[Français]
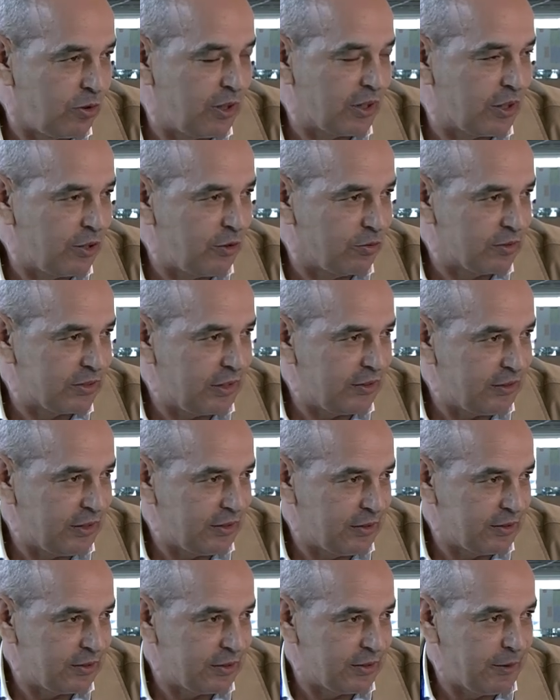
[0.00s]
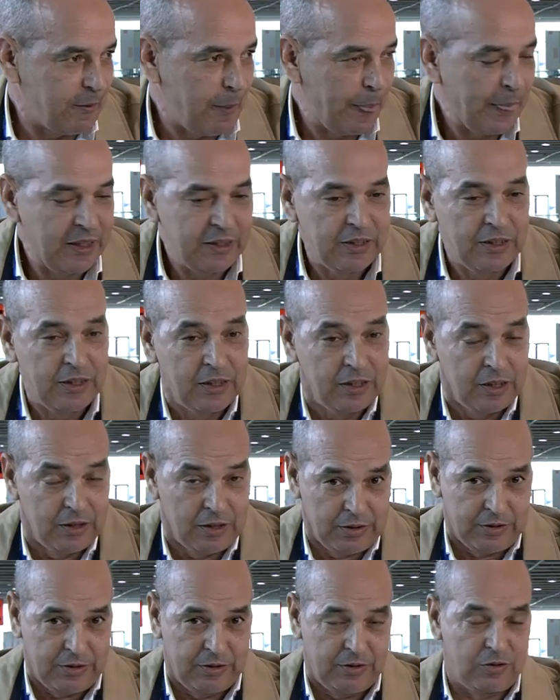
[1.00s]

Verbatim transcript: la clientèle d'INC. E bien sûr.